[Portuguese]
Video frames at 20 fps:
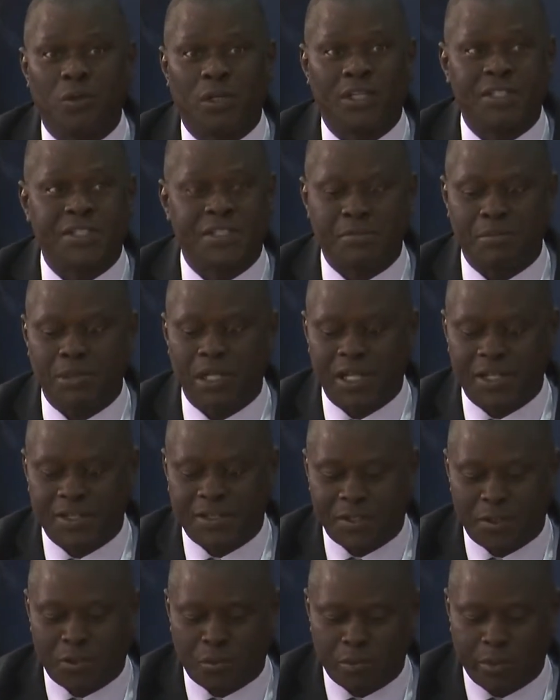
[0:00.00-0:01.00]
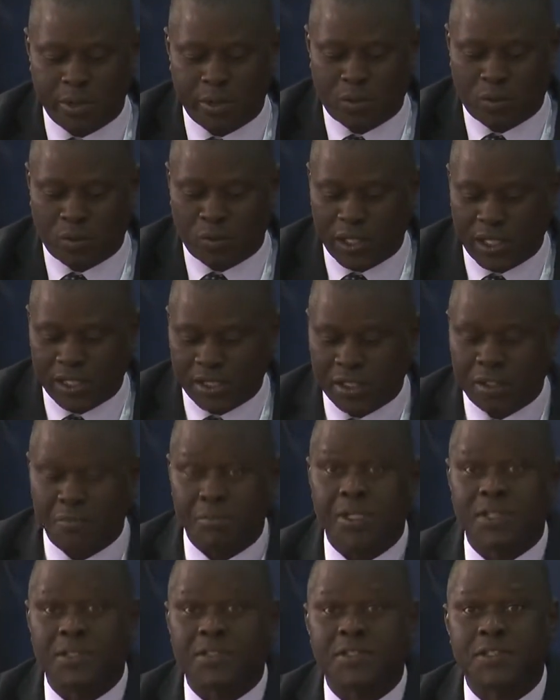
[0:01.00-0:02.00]
à semelhança do meu colega que me
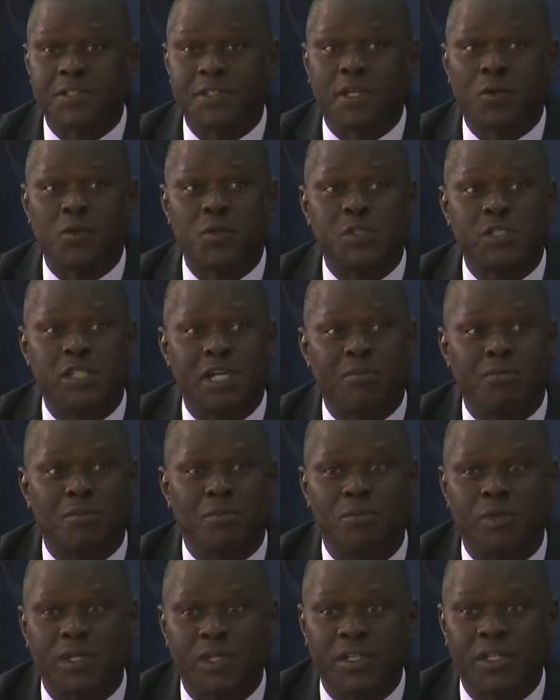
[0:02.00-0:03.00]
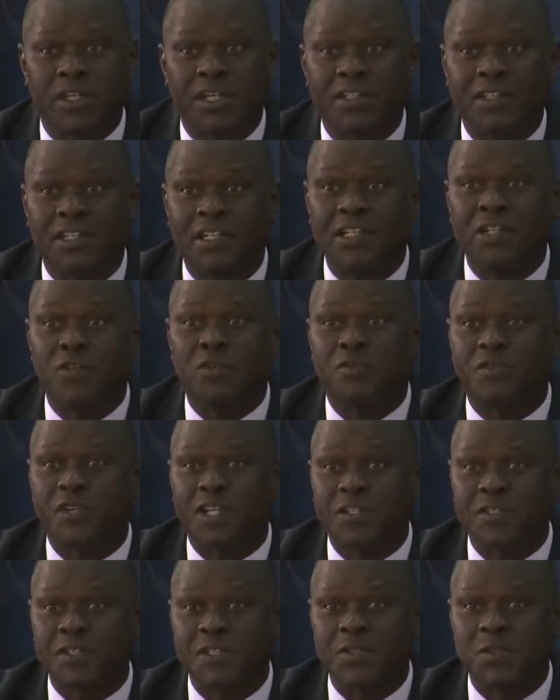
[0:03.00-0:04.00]
antecedeu, chamo-me Adelino
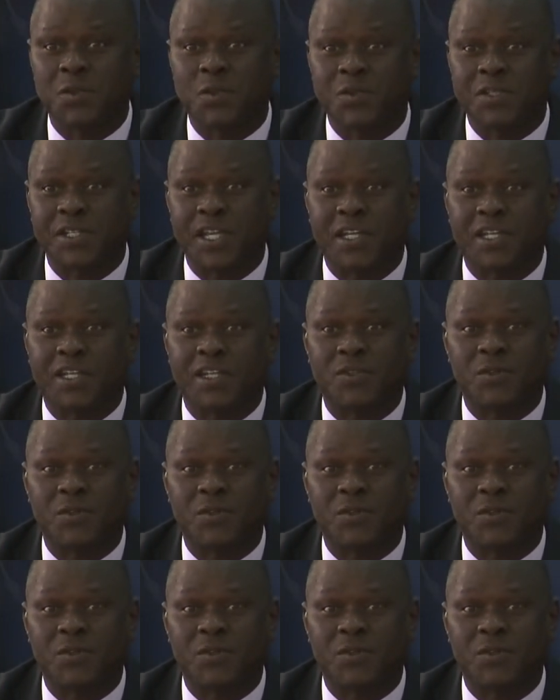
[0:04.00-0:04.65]
Francisco Sanca,